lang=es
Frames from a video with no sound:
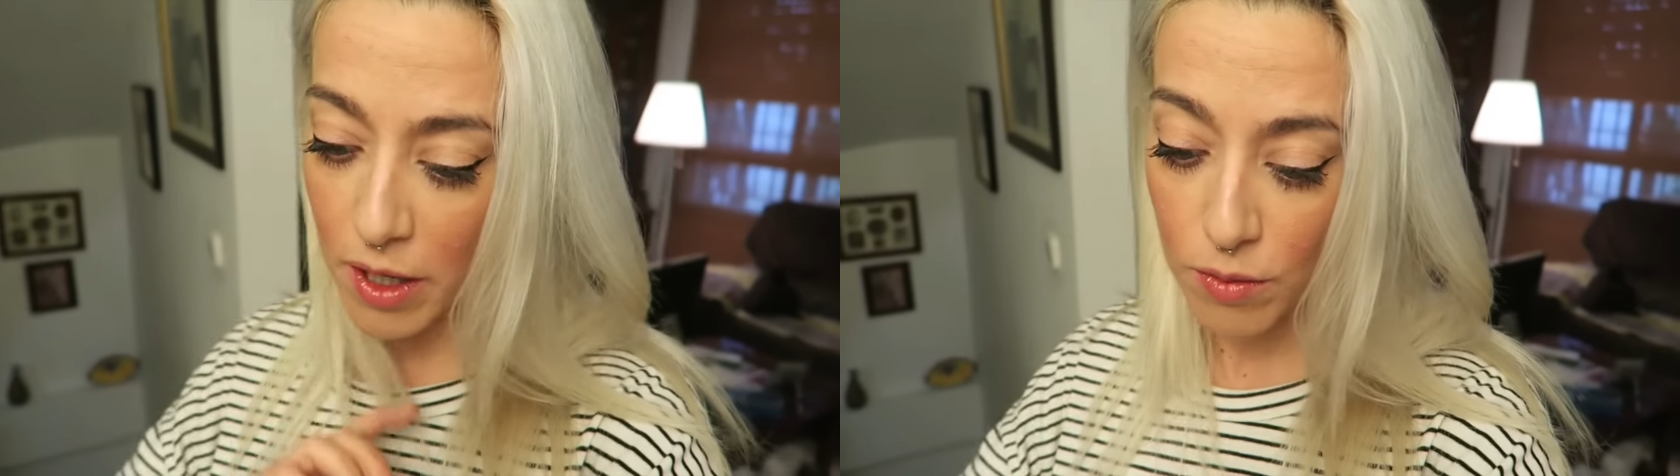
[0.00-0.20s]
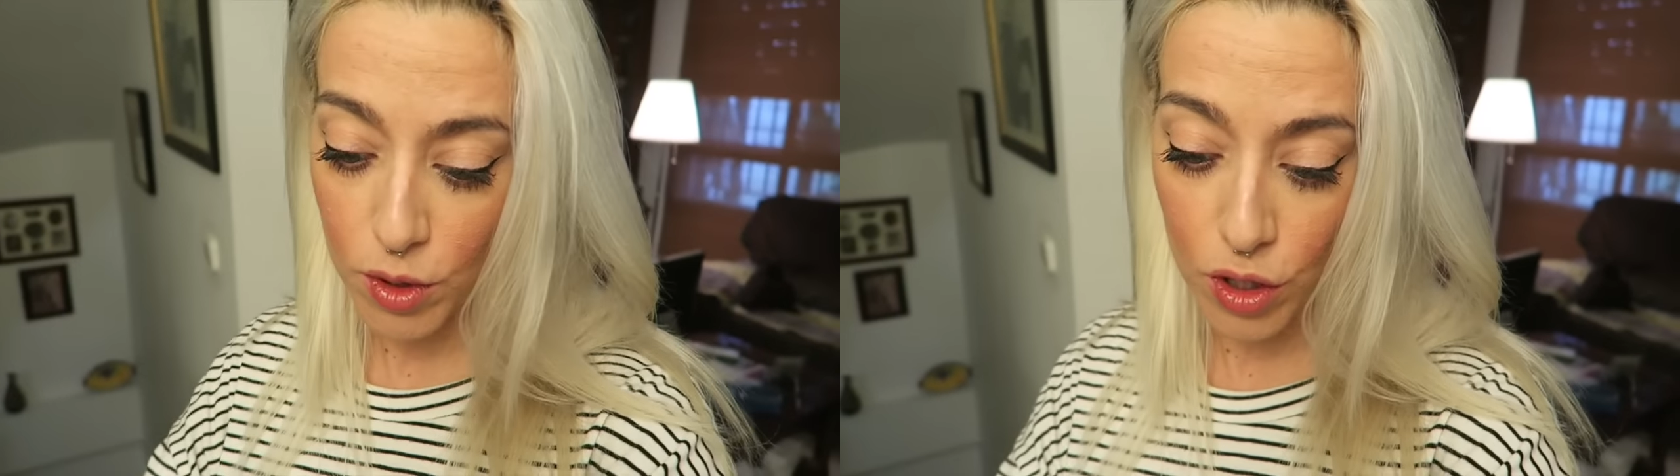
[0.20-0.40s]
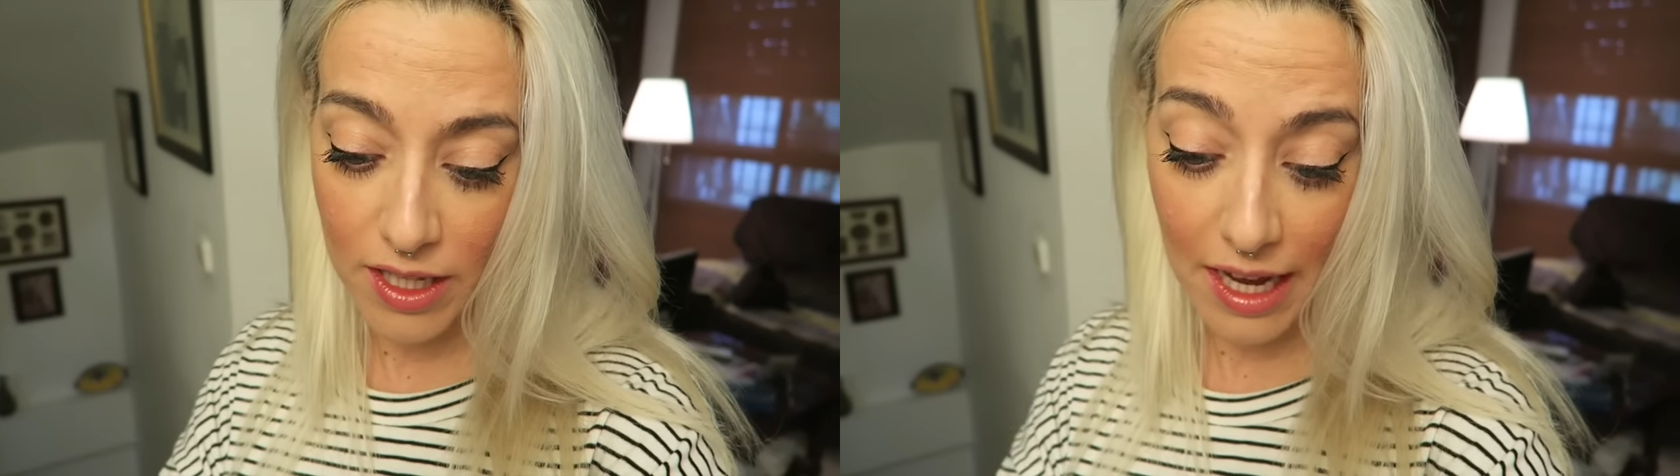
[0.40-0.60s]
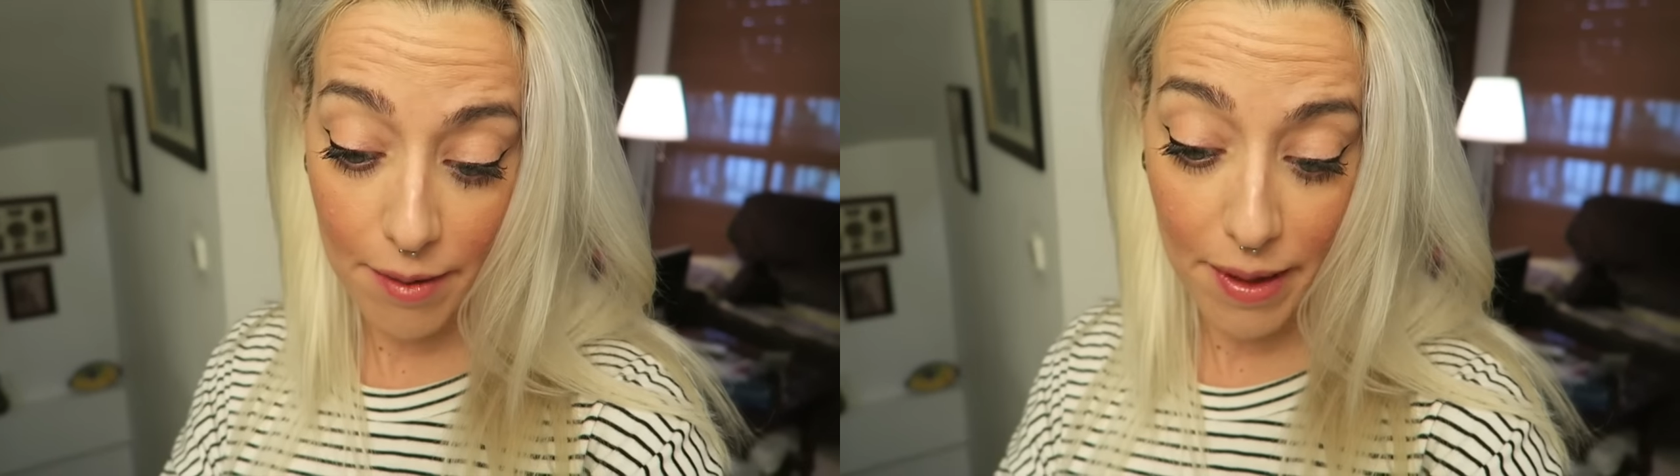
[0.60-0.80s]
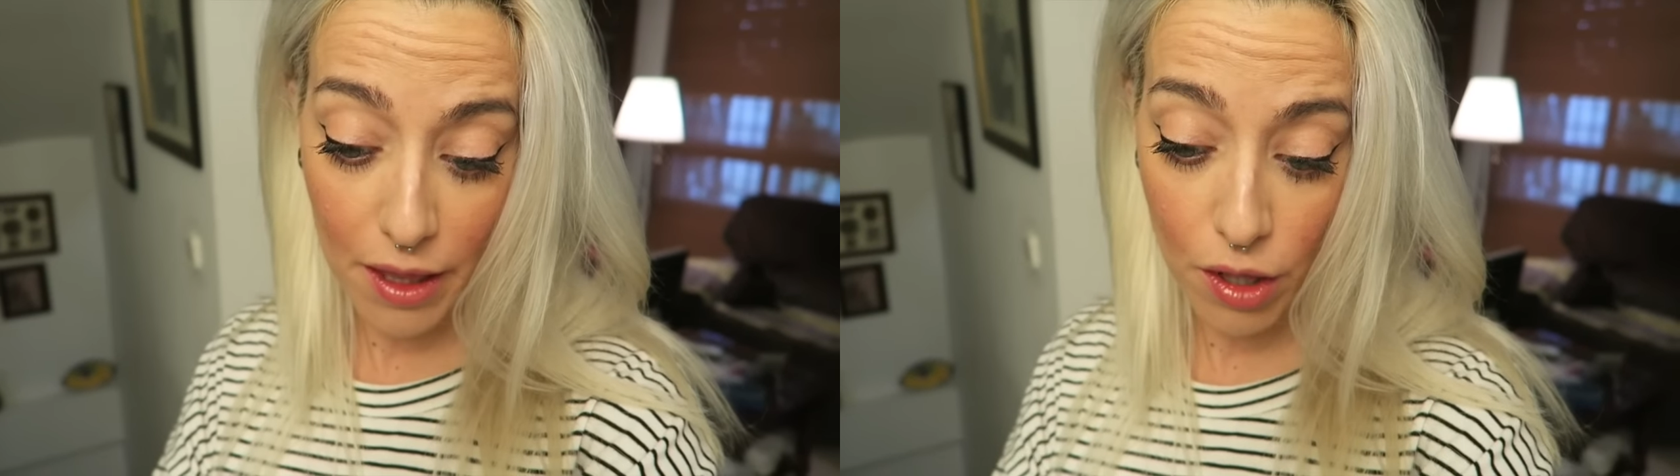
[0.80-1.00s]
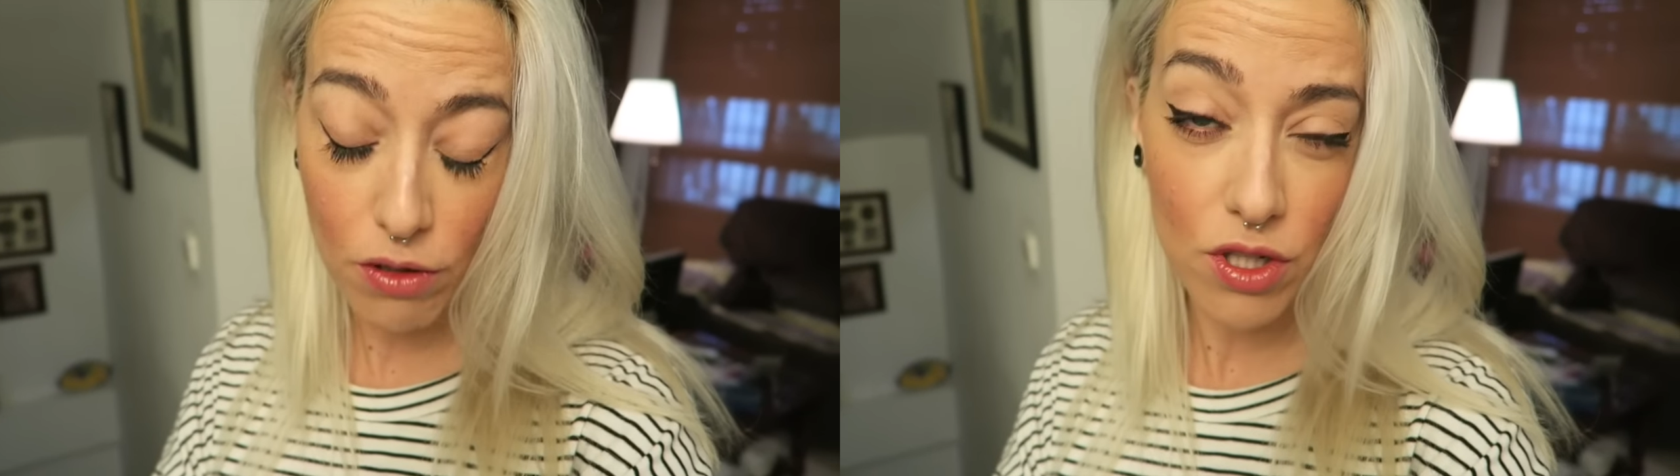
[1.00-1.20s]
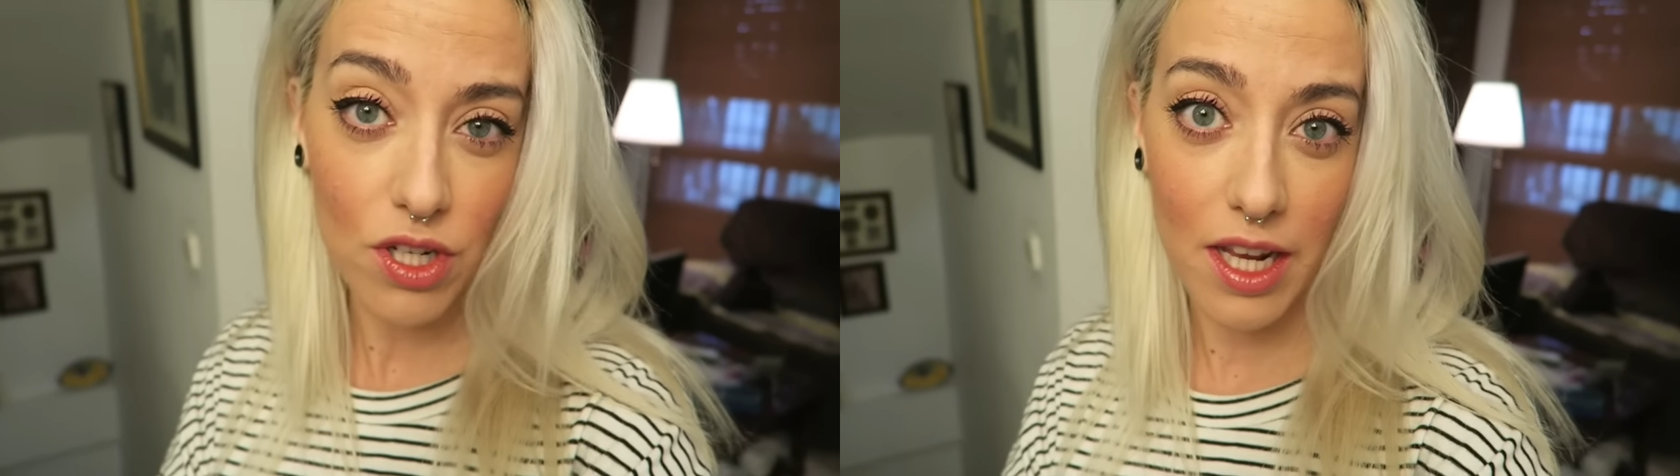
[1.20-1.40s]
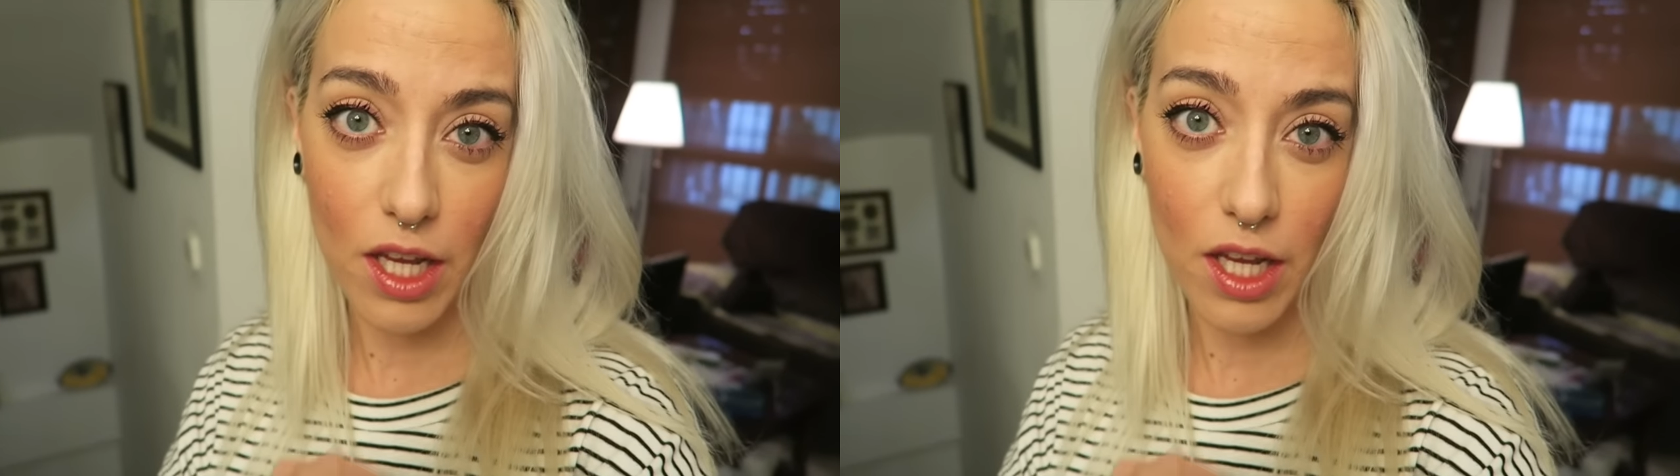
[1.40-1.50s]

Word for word: Hay un montón de garbanzos